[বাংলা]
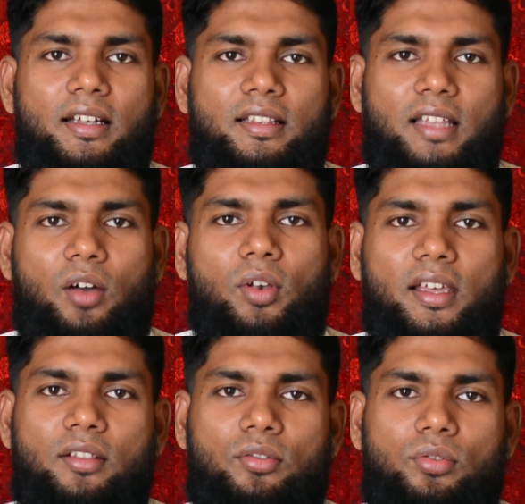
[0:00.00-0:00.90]
তাহলে
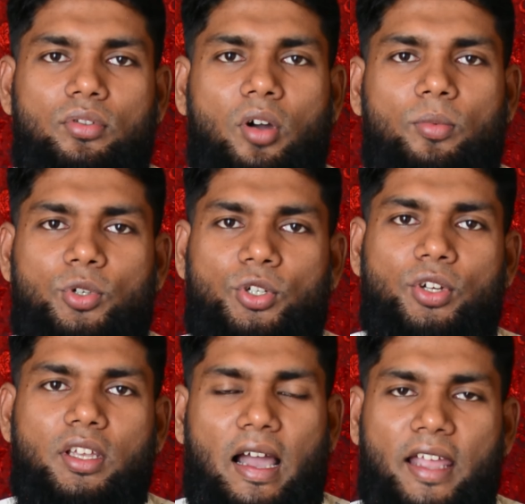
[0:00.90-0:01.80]
কিন্তু
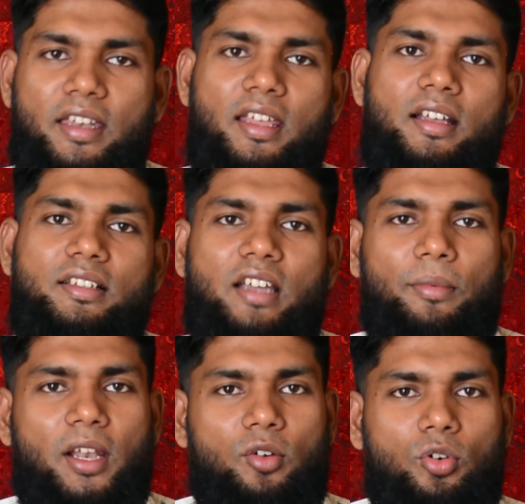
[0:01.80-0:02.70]
অবশ্যই আইনি
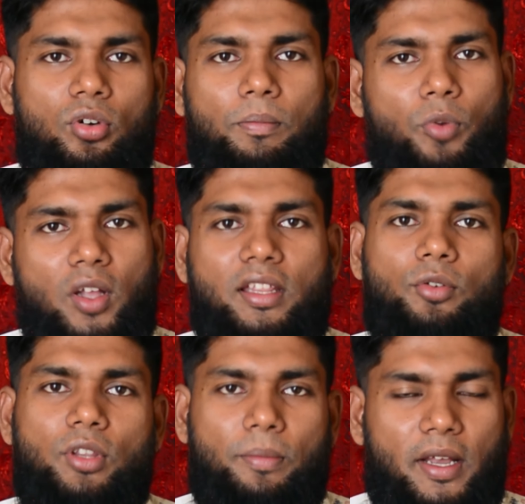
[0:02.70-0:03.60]
ঝামেলাগুলো পোহাতে
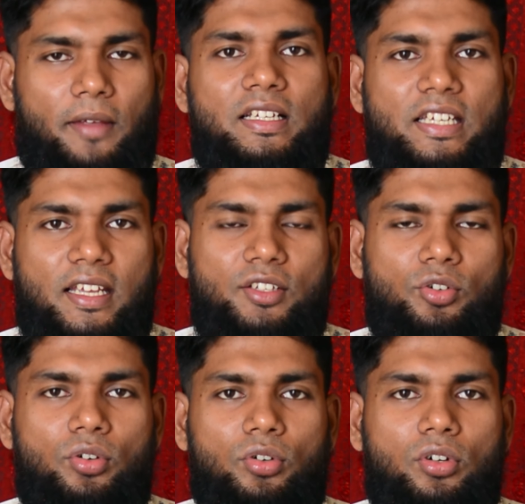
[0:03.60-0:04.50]
হতে পারে সেই
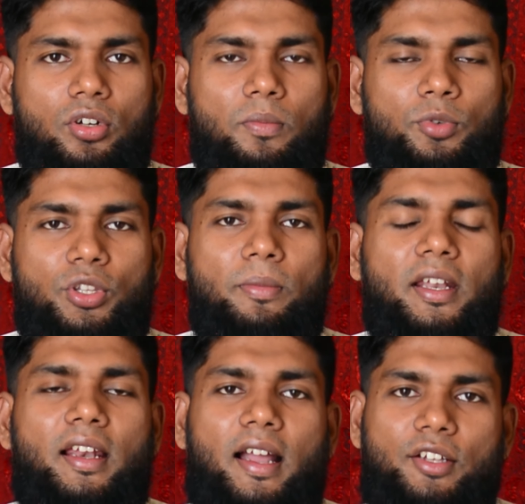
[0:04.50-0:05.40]
জন্য
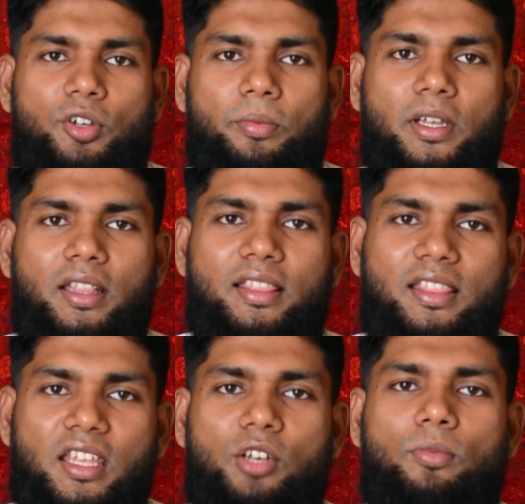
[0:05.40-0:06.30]
বুদ্ধিমানের কাজ হবে
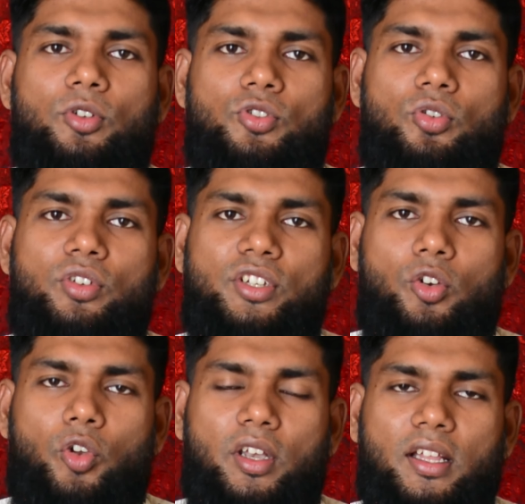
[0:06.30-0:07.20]
তিন বছর
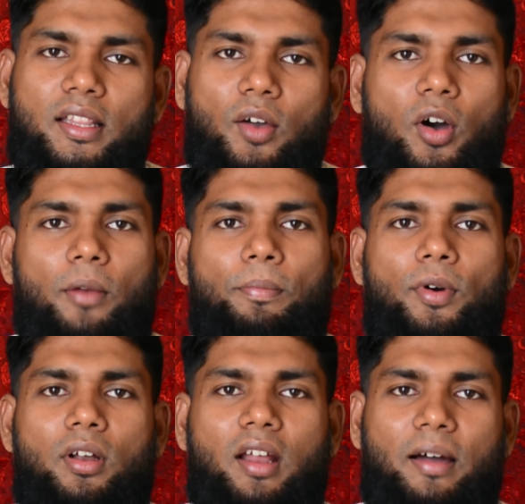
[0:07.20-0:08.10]
জিরো রিটার্ন দেওয়ার
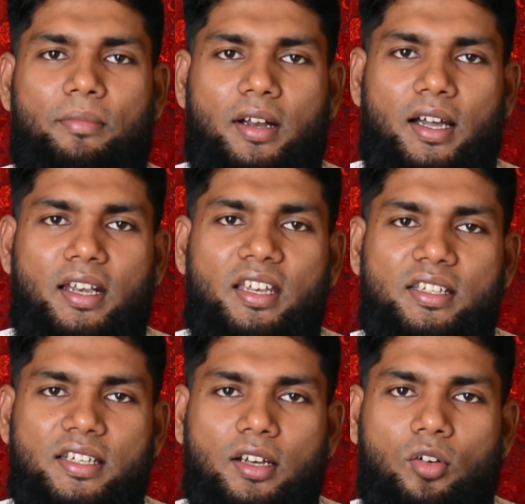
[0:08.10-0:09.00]
পর আমরা
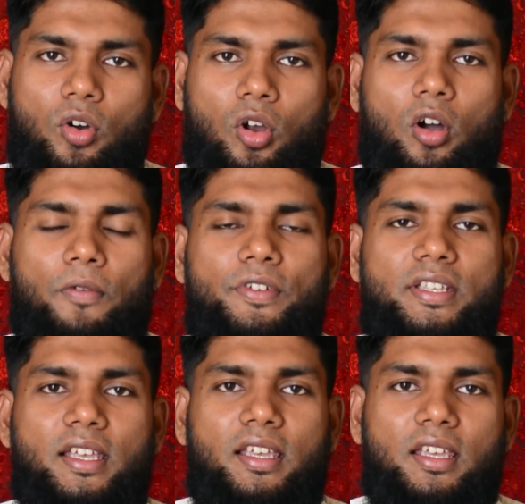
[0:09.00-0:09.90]
নিজের কর
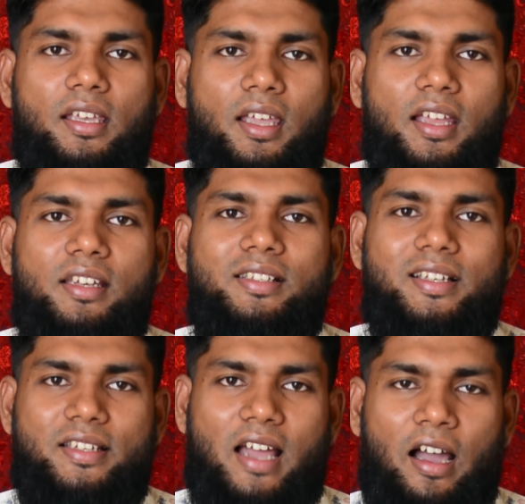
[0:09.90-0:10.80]
অফিসে গিয়ে একটি
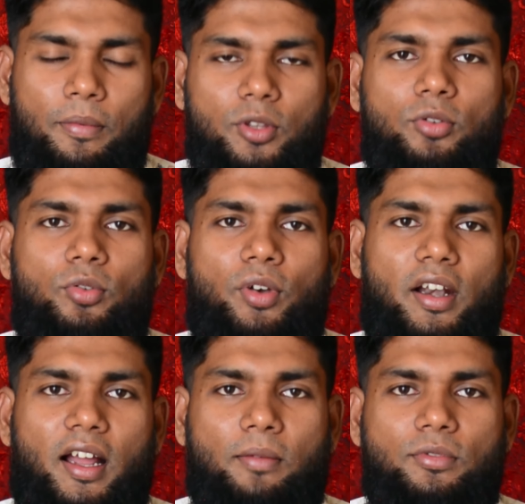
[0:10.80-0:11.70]
জাস্ট আবেদন করে
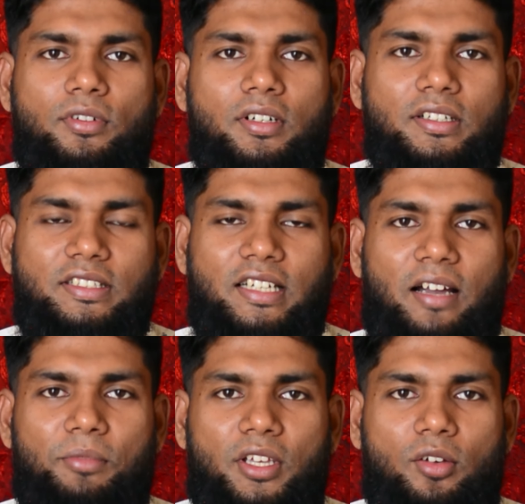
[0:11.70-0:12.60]
রাখব যে
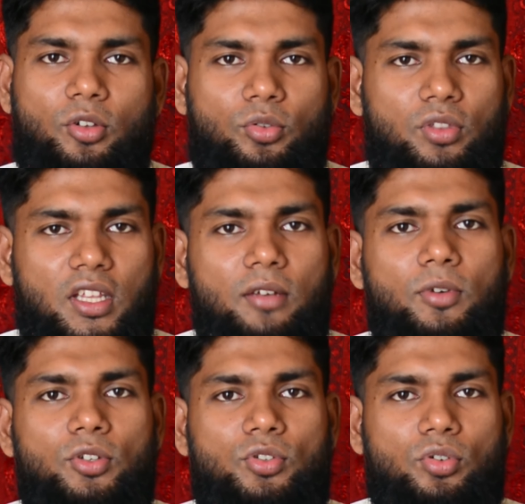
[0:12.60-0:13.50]
আমি গত তিন
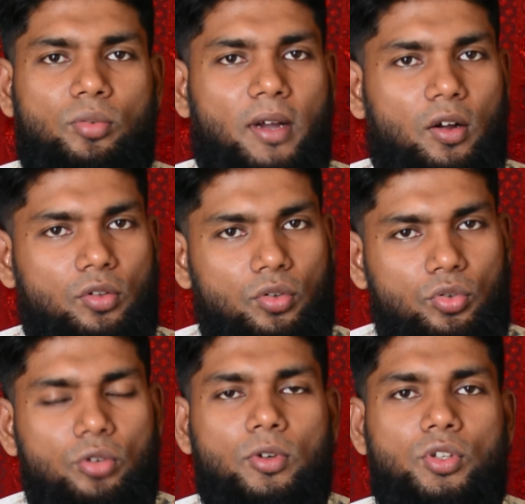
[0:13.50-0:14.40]
বছর বা গত
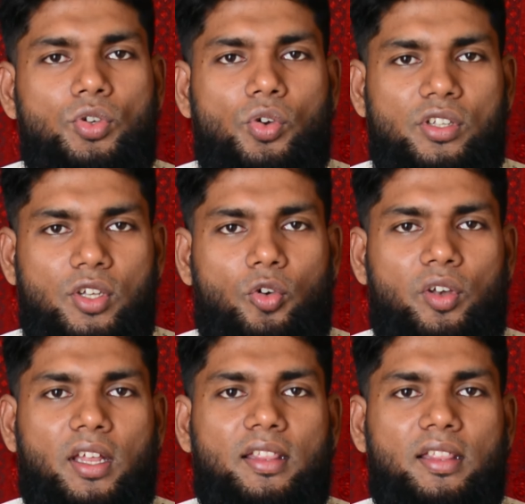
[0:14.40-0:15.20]
দুই বছর জিরো রিটার্ন